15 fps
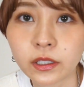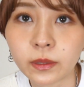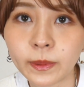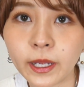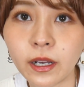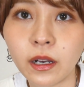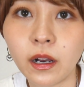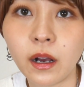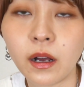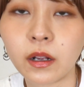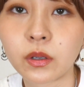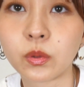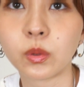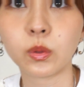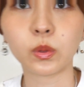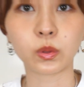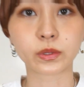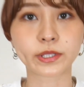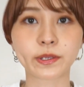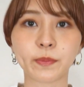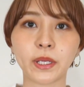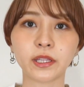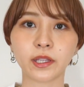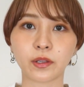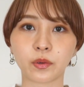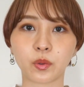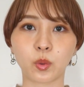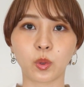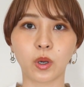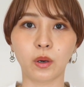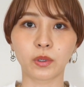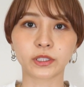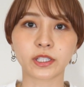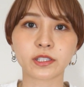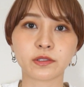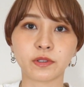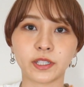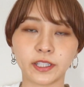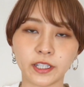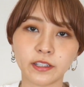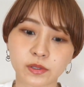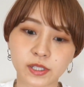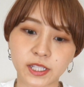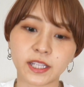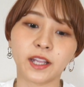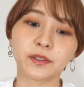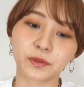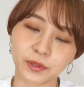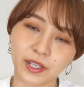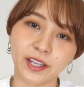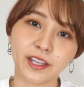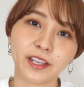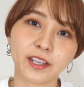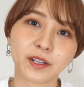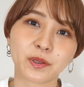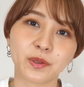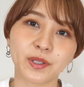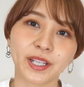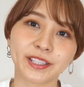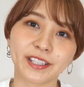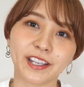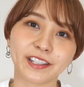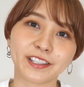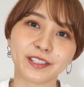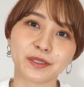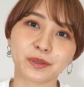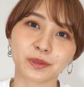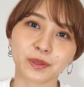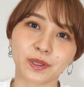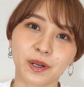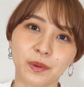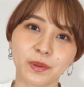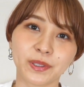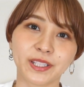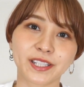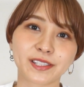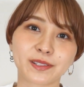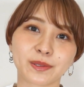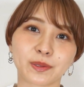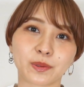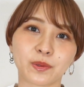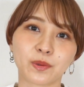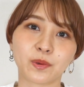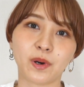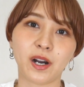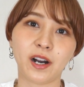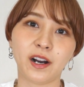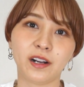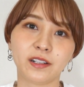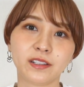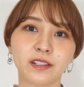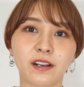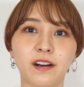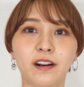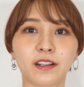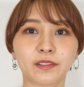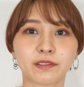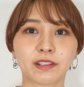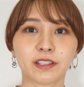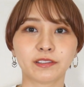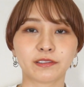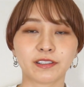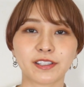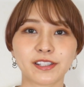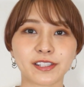首がこう締まってる方が私はね好きなのでこうやって着ることが多いですちょっとここハンガーの跡がつ